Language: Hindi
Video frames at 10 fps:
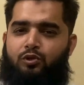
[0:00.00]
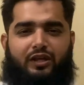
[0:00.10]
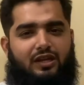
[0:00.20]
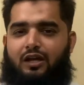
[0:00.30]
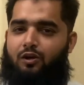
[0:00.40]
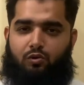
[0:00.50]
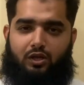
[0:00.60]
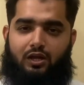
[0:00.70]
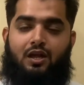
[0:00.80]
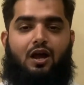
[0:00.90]
नहीं
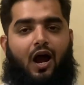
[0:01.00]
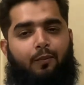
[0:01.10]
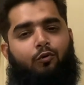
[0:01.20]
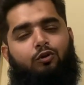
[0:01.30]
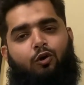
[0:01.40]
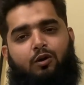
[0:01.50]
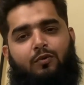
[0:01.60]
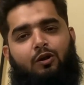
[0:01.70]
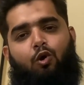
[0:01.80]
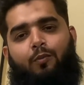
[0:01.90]
करोगे आपको
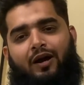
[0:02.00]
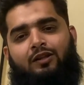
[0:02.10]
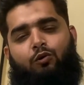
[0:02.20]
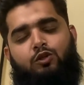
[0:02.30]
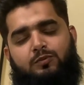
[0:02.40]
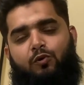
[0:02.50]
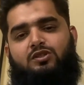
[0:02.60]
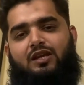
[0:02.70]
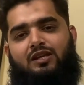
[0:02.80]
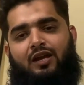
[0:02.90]
नॉर्मल लोबान खुशबू
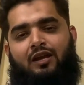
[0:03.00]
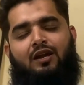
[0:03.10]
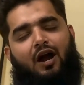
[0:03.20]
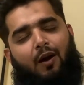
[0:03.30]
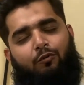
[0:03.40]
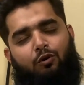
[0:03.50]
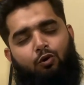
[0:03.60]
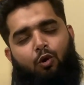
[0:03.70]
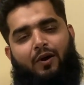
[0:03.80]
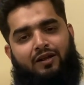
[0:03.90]
चाहिए आपको
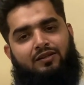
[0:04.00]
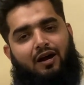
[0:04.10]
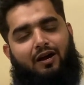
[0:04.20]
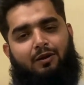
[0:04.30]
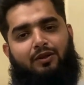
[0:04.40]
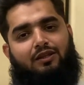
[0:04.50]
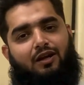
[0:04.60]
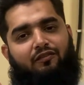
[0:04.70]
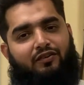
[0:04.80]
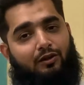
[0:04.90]
लोबान अगरबत्ती
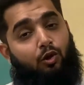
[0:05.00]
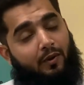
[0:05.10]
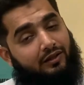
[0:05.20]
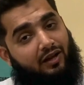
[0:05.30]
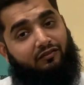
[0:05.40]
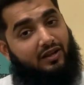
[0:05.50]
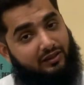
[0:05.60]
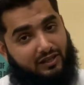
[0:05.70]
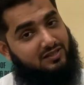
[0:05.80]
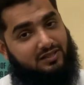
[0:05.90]
का लोबान का
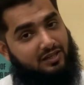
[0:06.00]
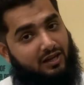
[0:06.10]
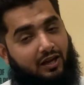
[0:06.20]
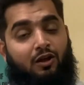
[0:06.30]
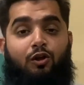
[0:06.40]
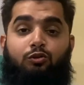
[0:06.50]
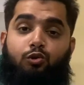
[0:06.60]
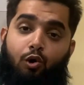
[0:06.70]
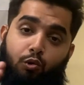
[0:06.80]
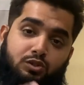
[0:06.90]
फ्रेगनेंस चाहिए तो
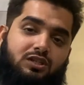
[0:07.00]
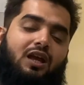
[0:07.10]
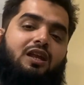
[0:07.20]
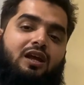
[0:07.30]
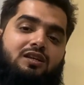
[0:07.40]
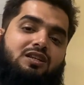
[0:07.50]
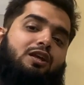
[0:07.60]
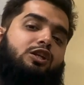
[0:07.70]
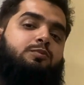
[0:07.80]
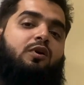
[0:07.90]
उसके लिए
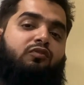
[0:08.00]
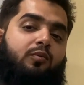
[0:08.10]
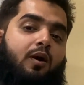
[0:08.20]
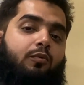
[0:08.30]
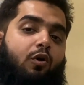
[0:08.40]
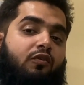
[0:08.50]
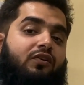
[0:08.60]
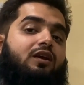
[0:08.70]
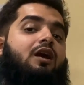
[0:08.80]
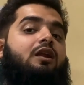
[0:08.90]
सैरिश परफ्यूम आपको
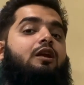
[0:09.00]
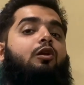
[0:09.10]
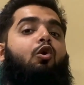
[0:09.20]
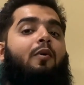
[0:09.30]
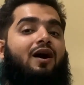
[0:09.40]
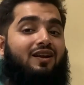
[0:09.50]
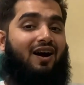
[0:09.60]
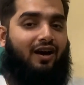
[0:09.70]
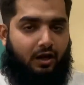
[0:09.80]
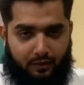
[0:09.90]
ऑफर कर रही है लोबान
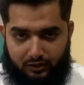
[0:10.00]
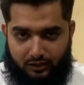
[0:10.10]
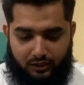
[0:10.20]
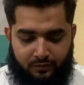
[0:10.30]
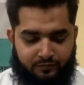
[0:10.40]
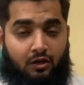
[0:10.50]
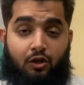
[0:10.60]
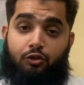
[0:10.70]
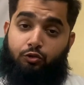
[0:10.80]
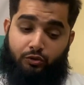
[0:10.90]
अगरबत्ती
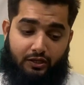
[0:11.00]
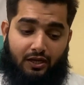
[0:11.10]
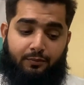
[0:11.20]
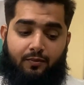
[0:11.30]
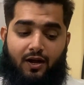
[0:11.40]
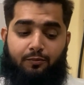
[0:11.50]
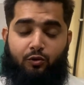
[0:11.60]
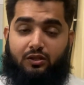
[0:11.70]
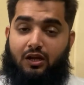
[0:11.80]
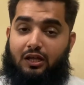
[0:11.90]
तो ये अभी मैं आपको
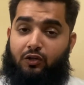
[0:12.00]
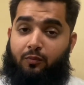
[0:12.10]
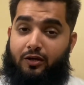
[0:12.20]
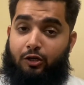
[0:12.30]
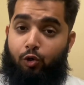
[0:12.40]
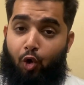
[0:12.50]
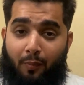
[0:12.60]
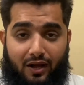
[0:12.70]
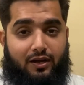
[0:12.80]
दिखाता हूँ हमारी लोबान